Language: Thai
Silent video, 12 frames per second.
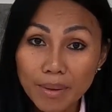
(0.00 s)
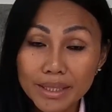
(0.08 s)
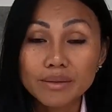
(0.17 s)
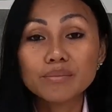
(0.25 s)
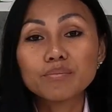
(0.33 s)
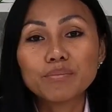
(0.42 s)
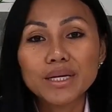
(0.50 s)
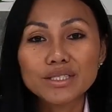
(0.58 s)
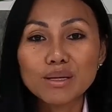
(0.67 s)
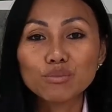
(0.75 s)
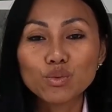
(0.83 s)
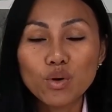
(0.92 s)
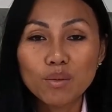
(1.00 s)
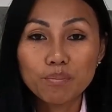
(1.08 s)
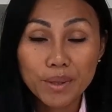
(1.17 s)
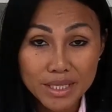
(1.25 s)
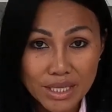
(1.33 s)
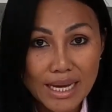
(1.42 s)
บัตรประจำตัว
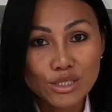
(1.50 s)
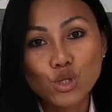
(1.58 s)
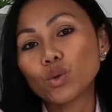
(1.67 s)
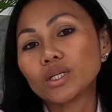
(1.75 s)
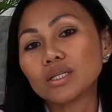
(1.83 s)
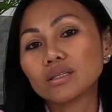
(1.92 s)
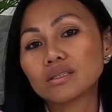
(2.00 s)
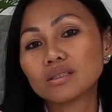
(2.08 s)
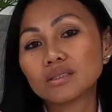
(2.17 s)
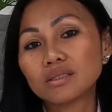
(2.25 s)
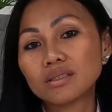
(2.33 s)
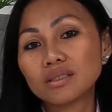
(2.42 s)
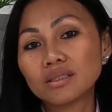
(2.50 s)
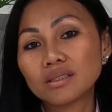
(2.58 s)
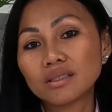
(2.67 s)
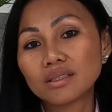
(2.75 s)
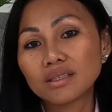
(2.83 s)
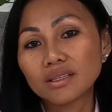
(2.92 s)
ประชาชน
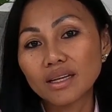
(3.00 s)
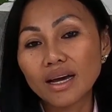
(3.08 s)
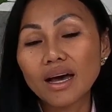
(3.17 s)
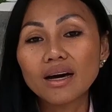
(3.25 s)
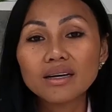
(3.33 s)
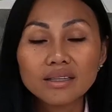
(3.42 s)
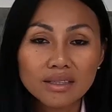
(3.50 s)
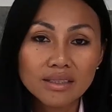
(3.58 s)
นะคะ